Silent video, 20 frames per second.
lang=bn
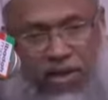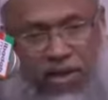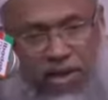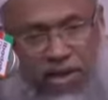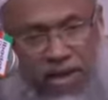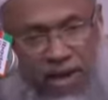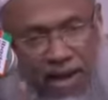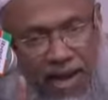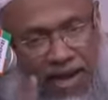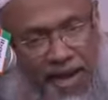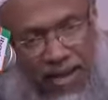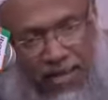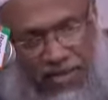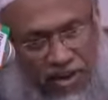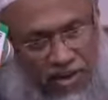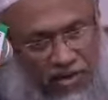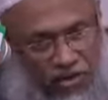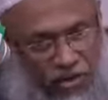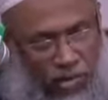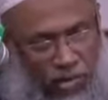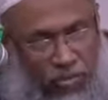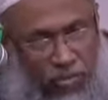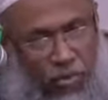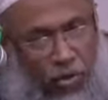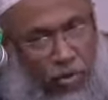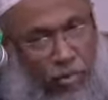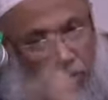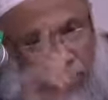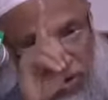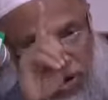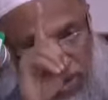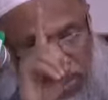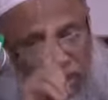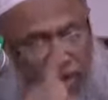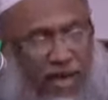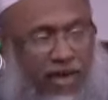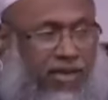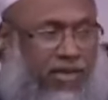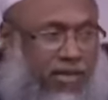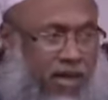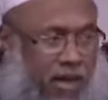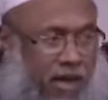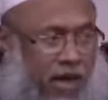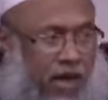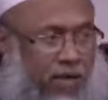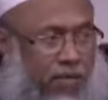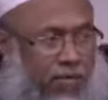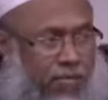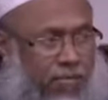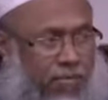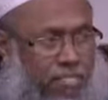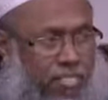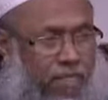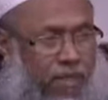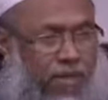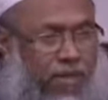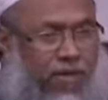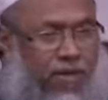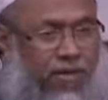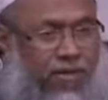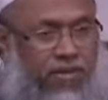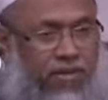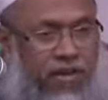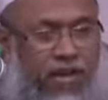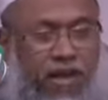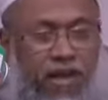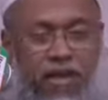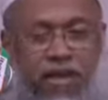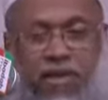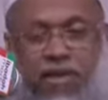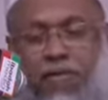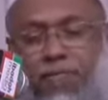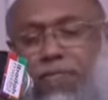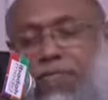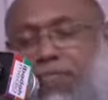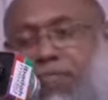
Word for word: এই এলাকা ছাড়তে হবে অমুক এলাকায় যাও যেখানে